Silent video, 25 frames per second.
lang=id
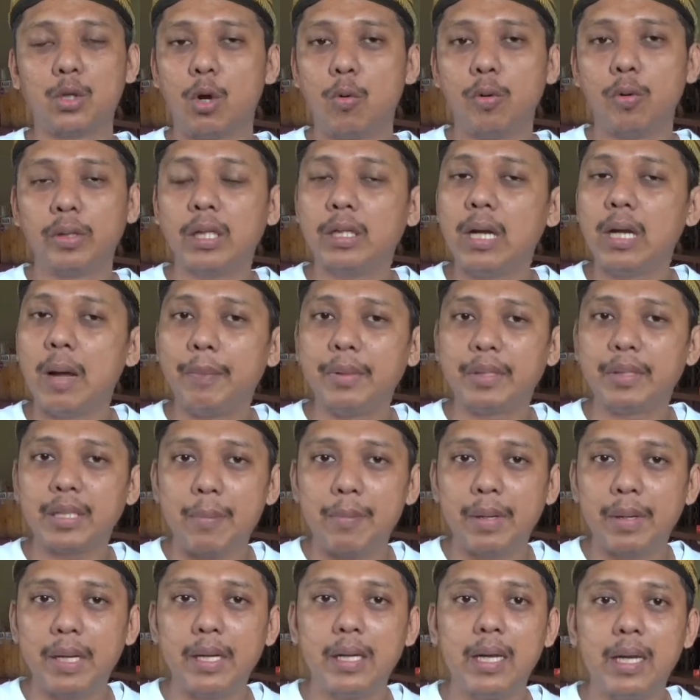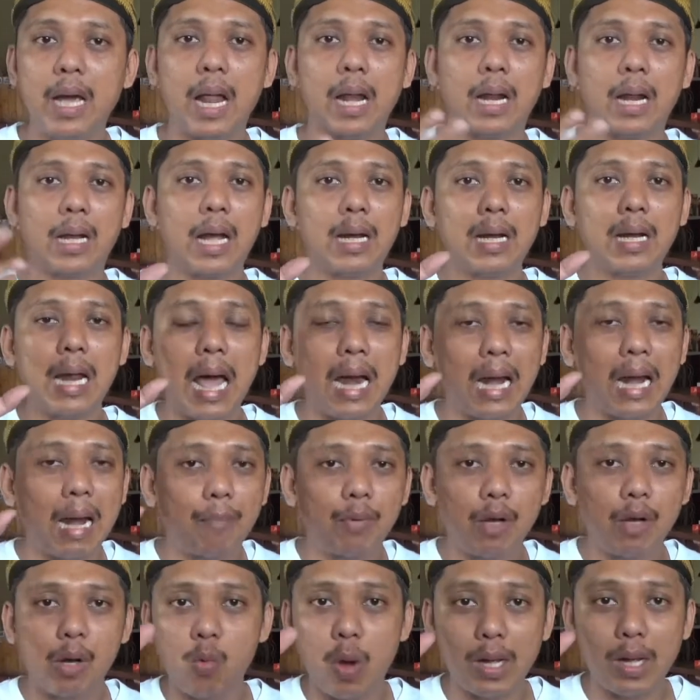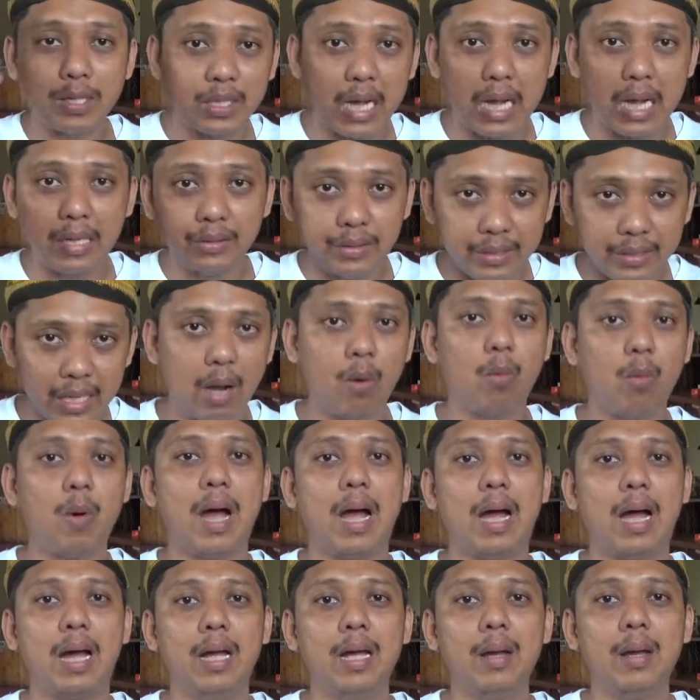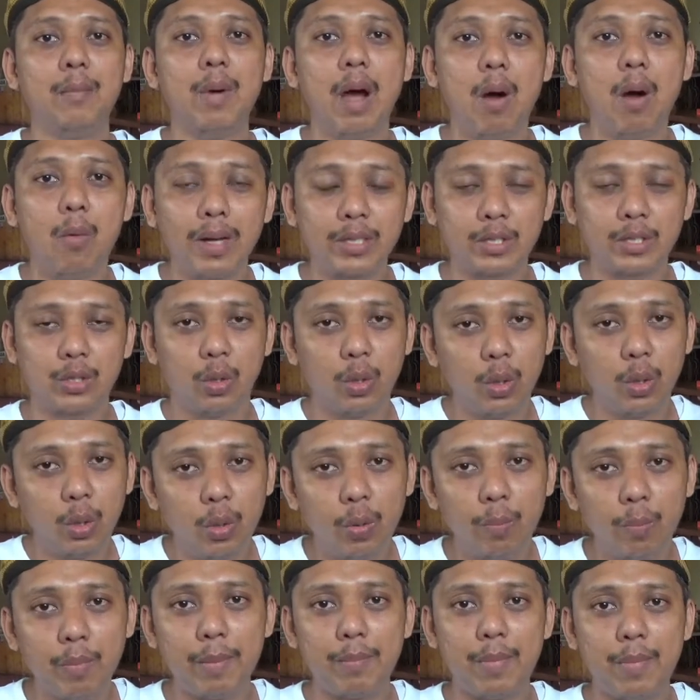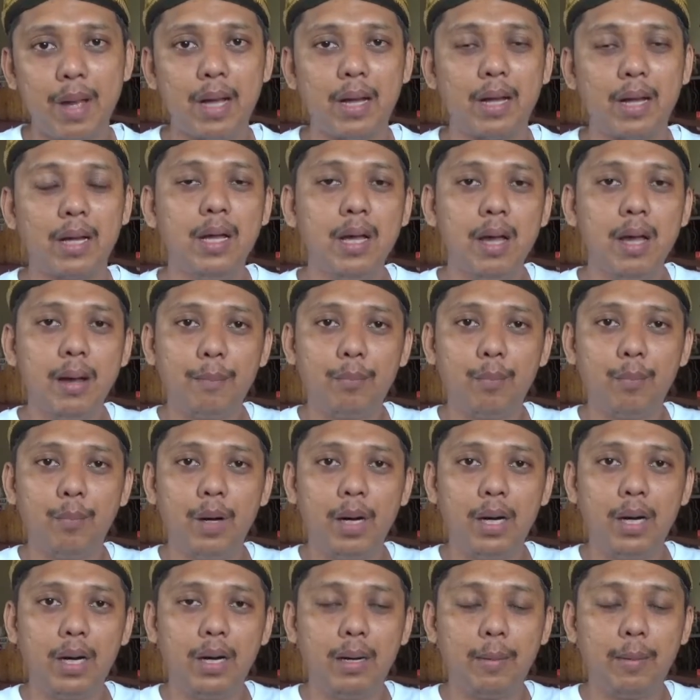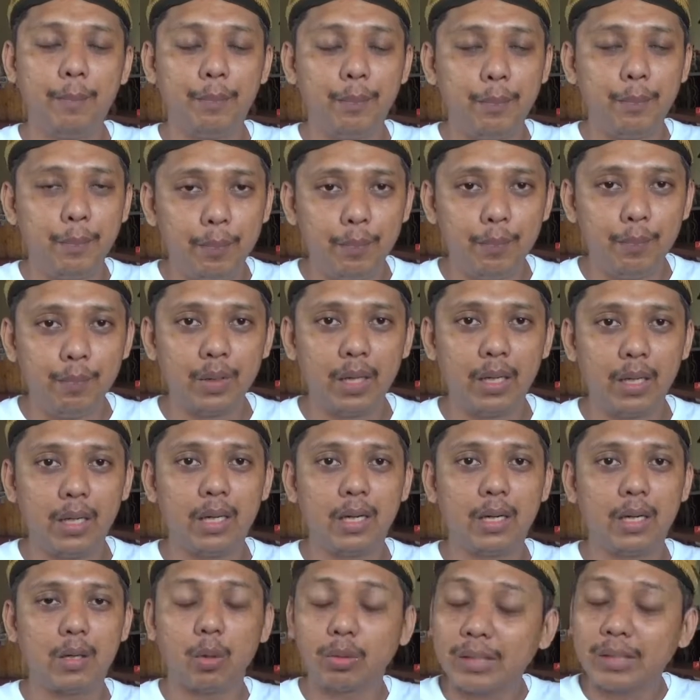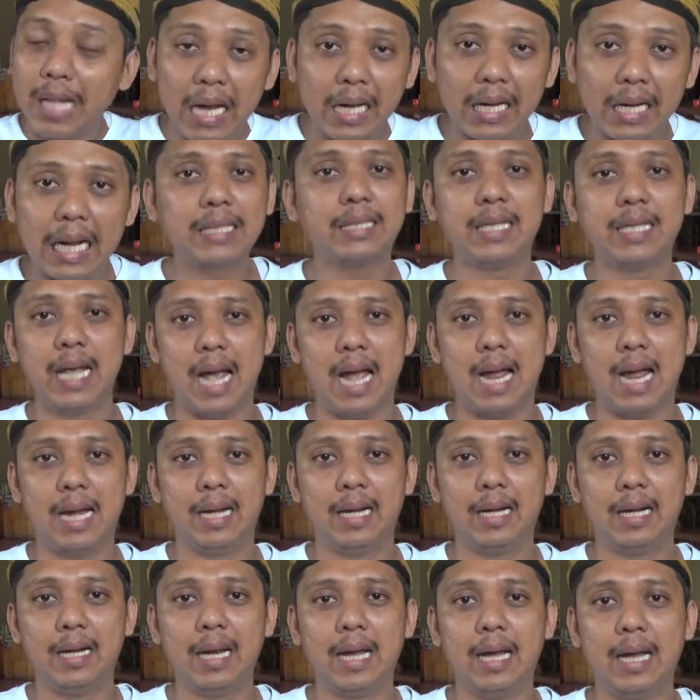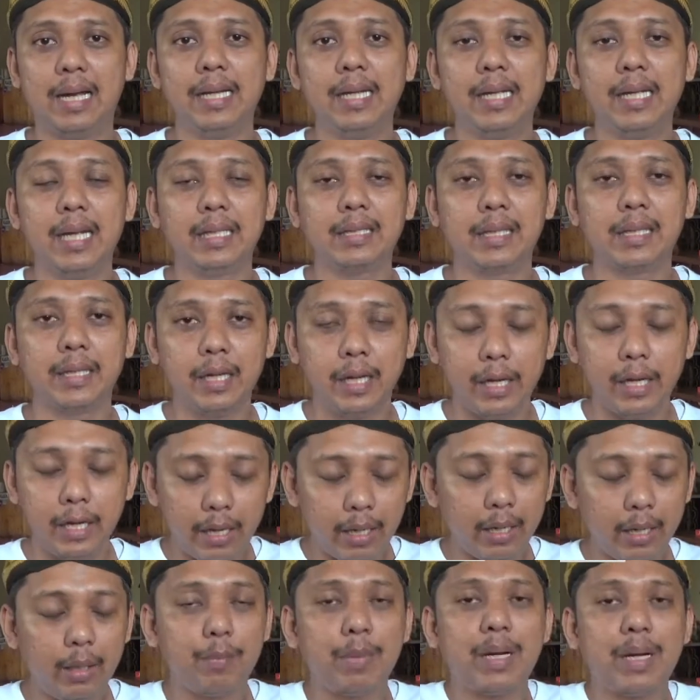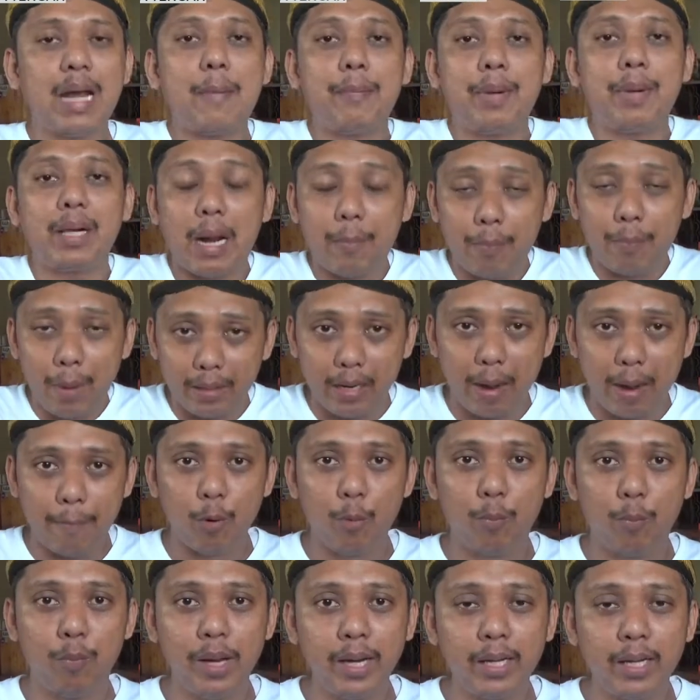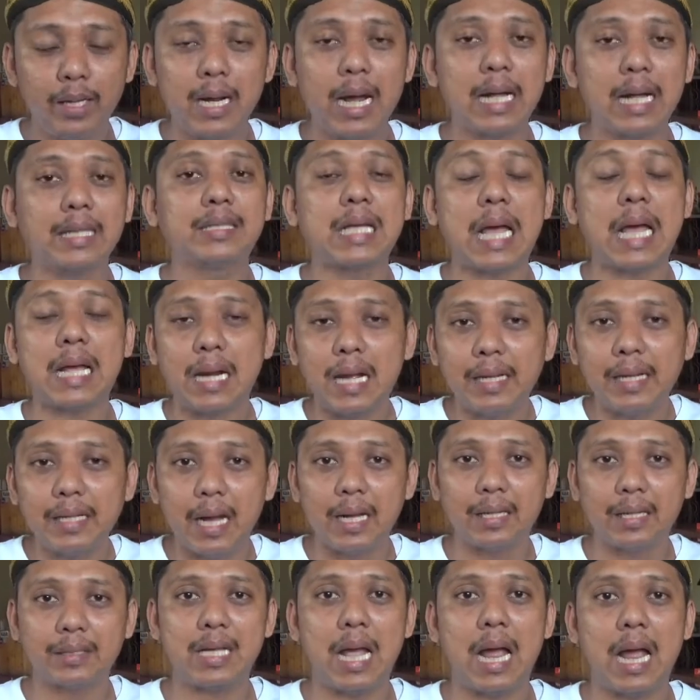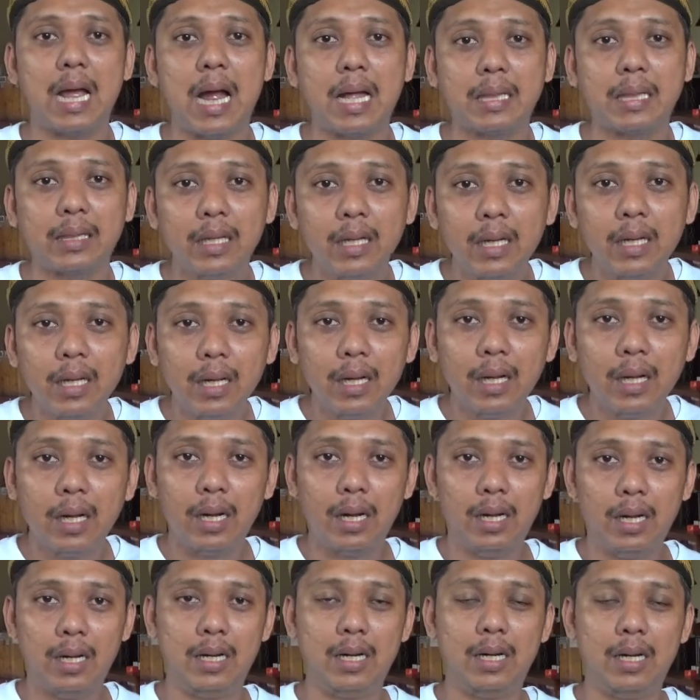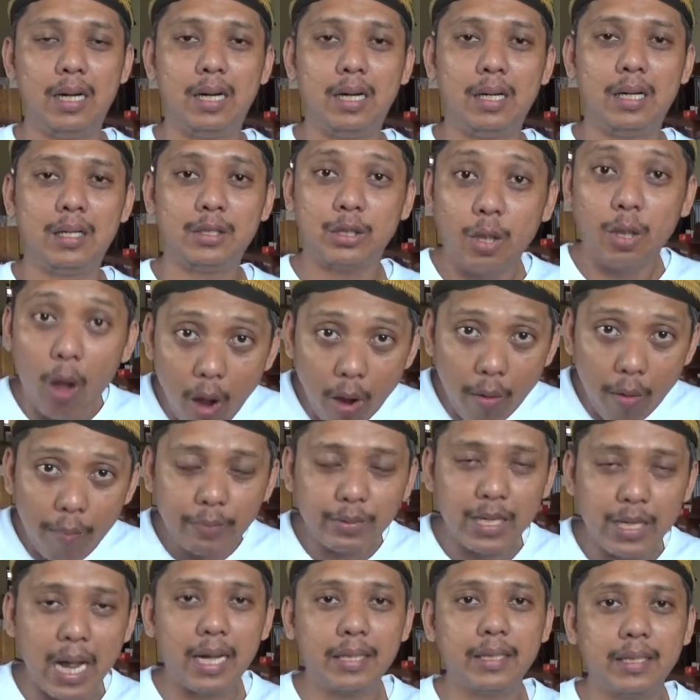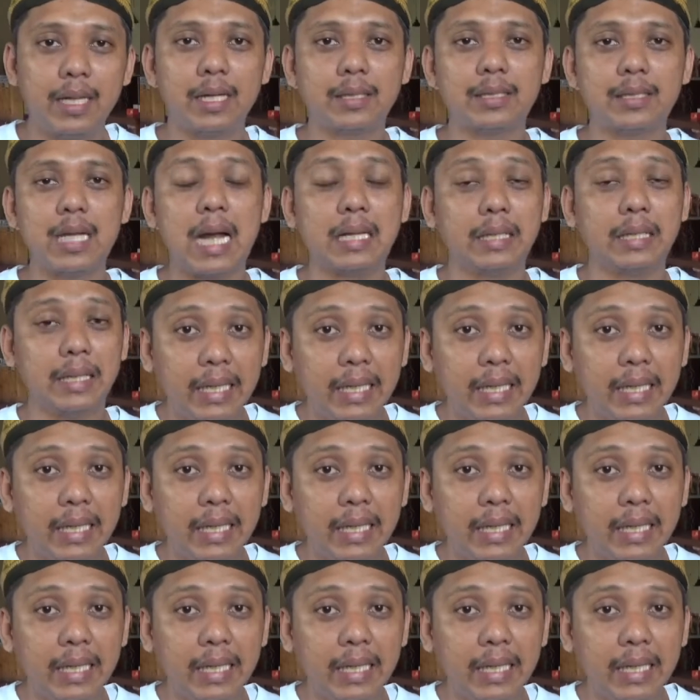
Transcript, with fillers: Jokowi tidak bisa meninggalkan alam kekuasaan Jawa bahwa Solo memang uh, uh, kota kerajaan nah ini ya jadi ini ingin menampilkan pada publik dengan cara yang sangat uh, soft sangat yang sangat